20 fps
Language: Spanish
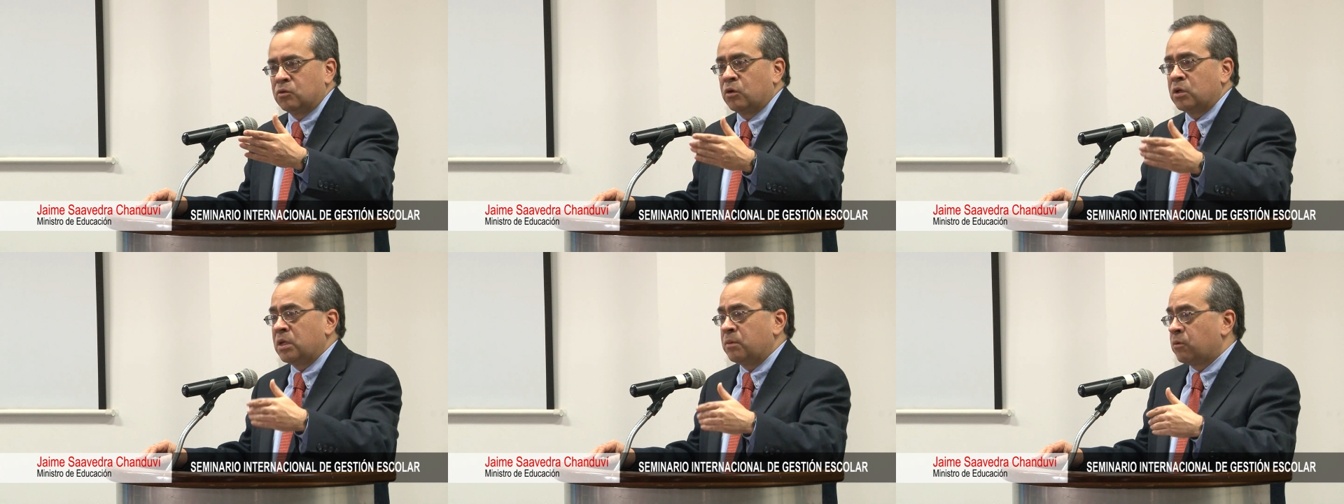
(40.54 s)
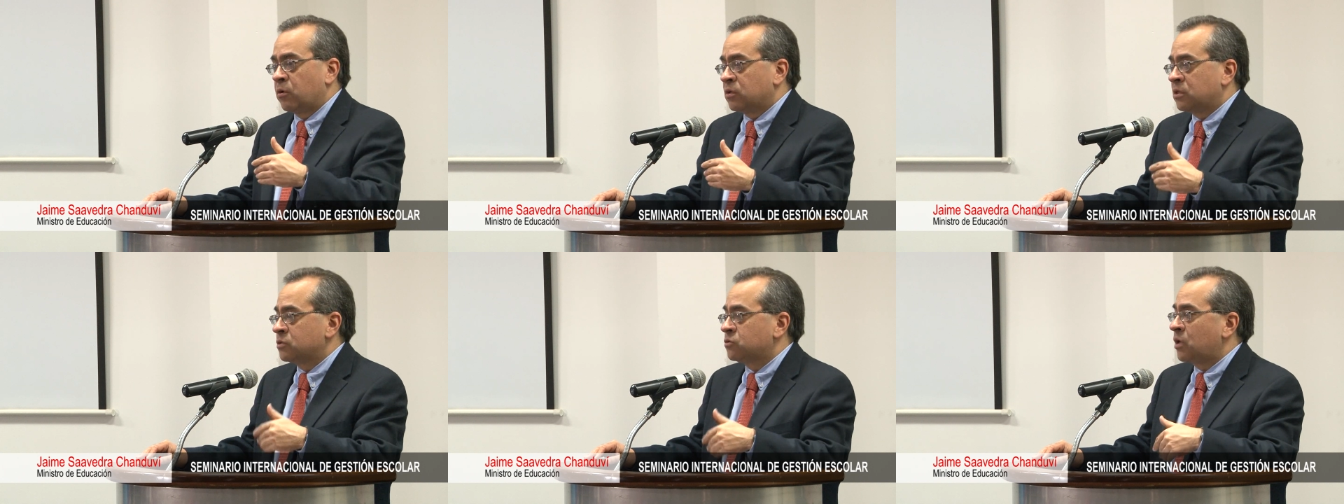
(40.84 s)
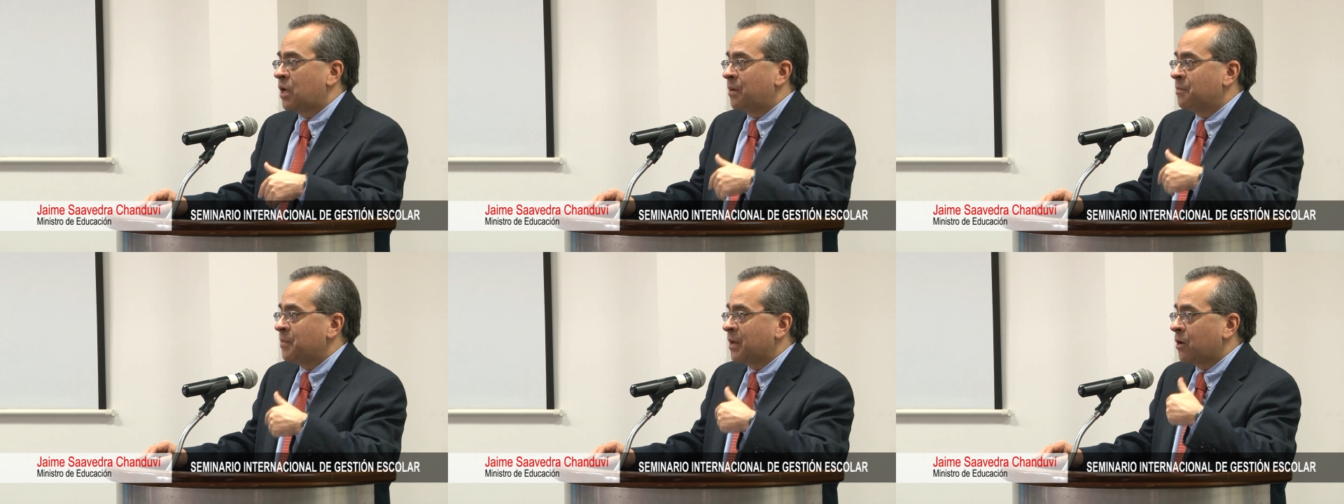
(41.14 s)
Y por lo tanto
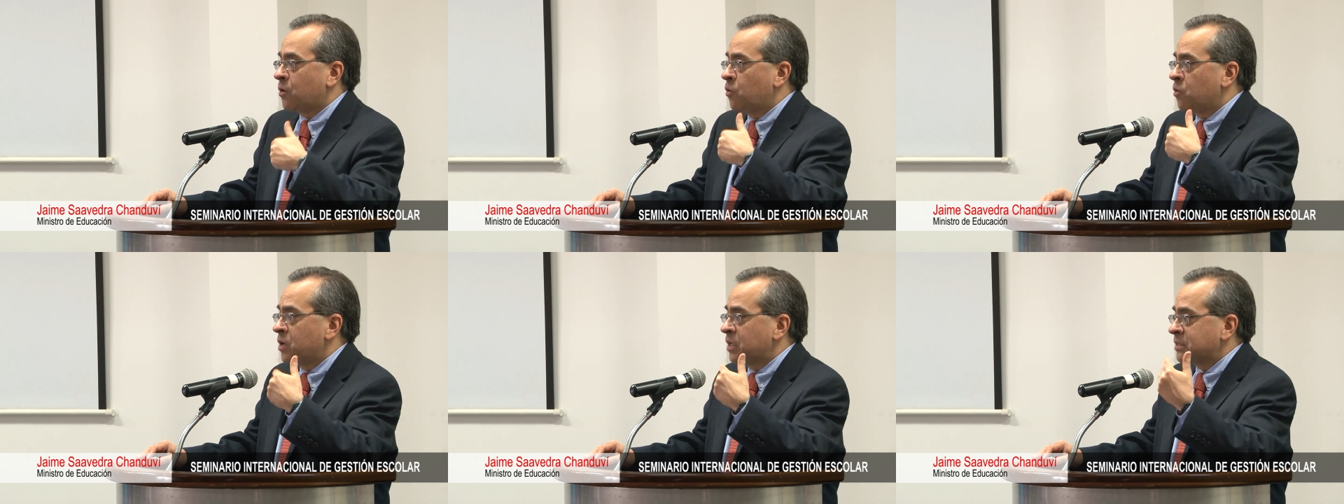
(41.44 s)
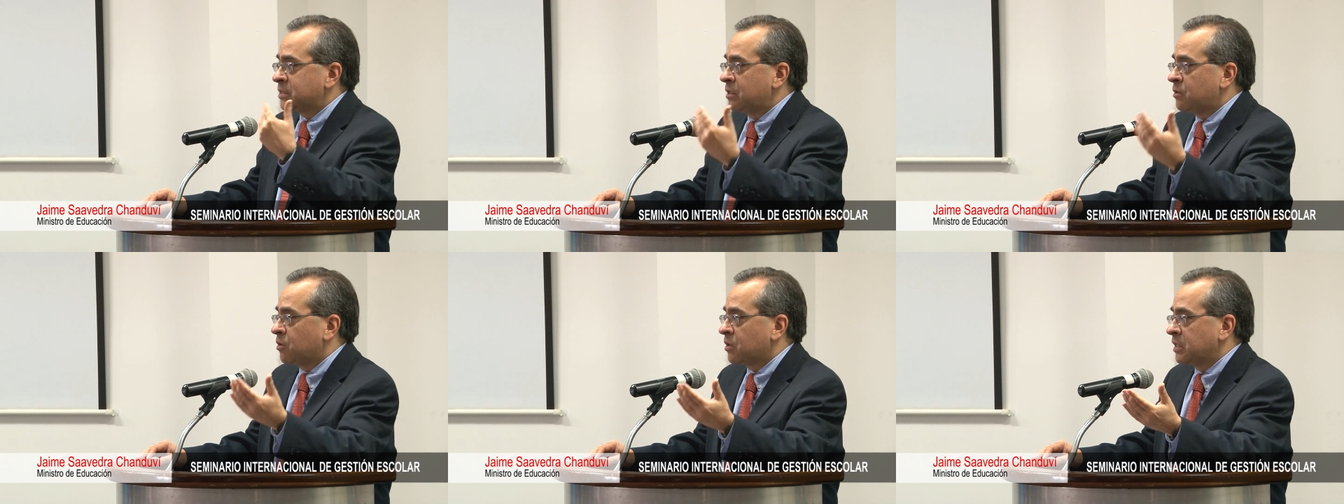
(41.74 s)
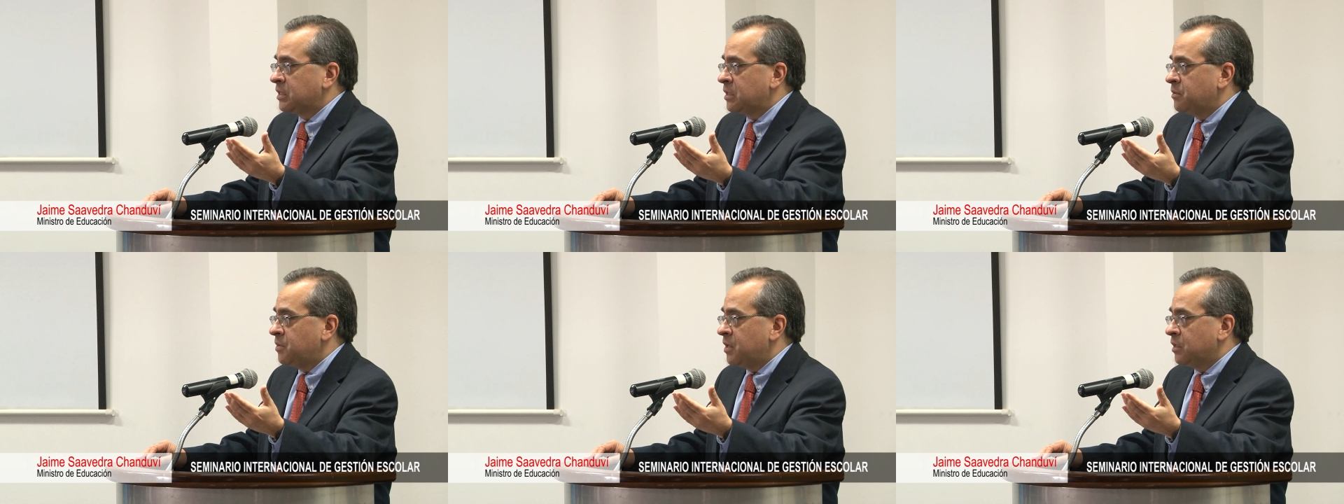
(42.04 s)
las mejoras en el
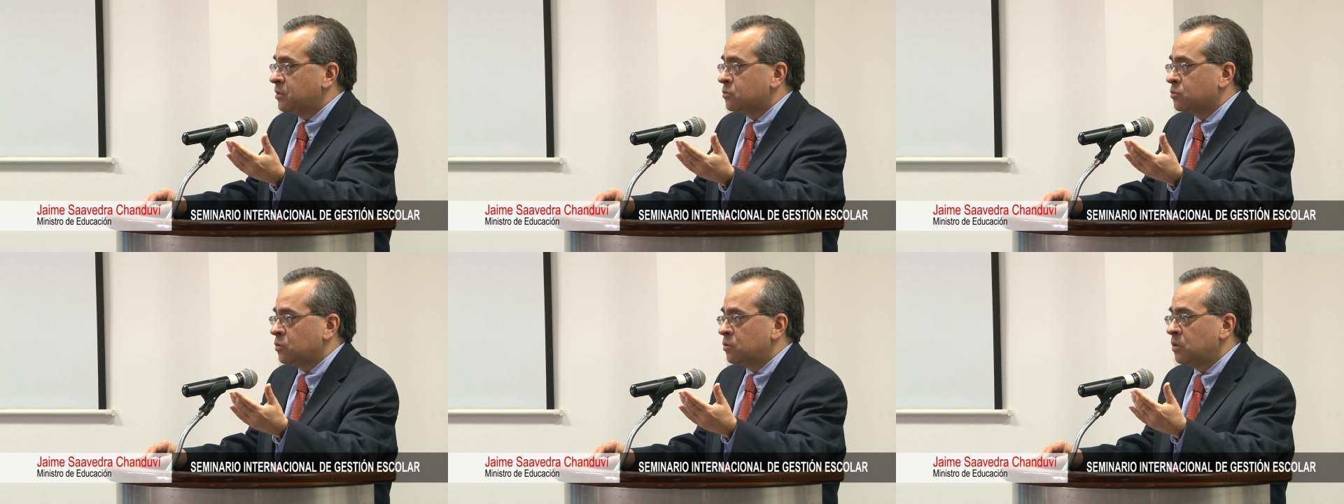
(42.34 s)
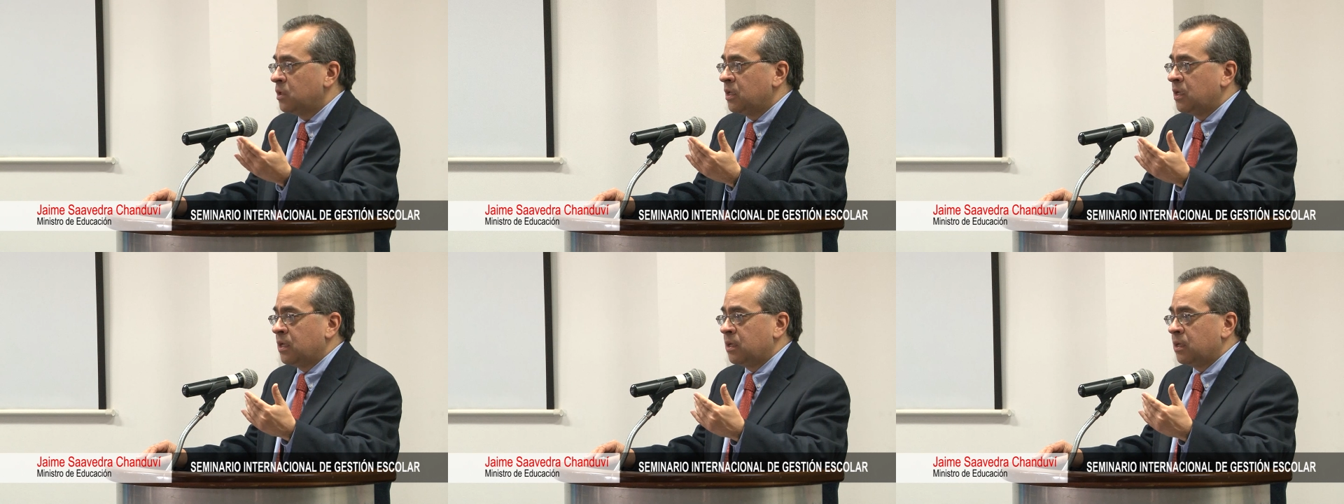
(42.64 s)
rendimiento